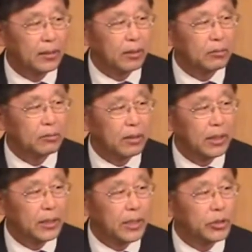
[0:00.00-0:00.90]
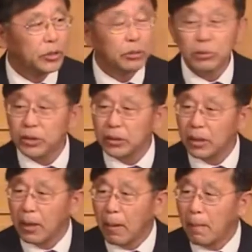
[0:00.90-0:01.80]
결국
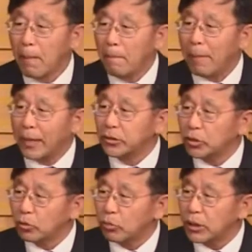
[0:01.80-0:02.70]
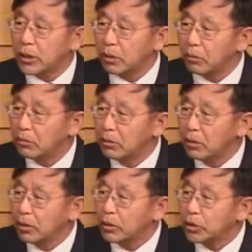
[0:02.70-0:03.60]
예수님은 반석되시고
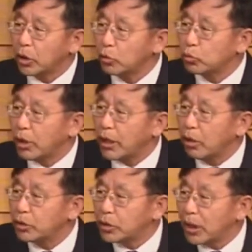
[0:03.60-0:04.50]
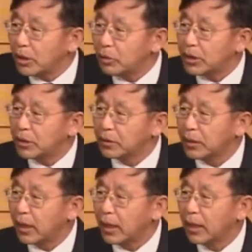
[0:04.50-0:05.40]
천국의 열쇠가
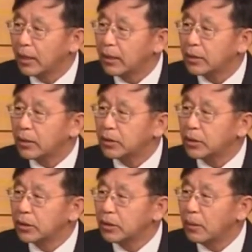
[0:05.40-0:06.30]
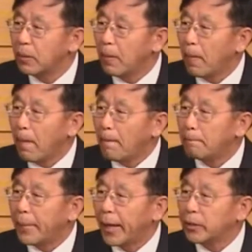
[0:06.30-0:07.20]
되시는데 그것을
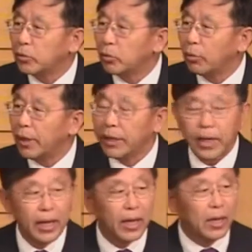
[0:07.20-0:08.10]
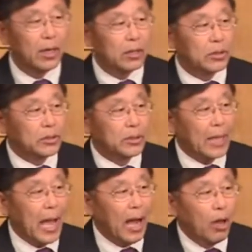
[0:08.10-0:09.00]
베드로에게 그것을
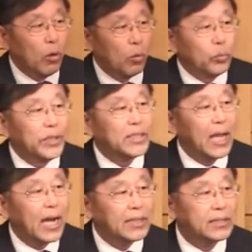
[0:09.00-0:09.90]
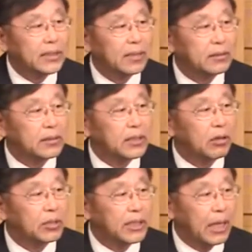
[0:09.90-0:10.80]
다 위탁하신다는 뜻이
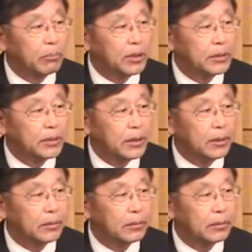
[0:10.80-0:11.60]
거기에 담겨 있어요.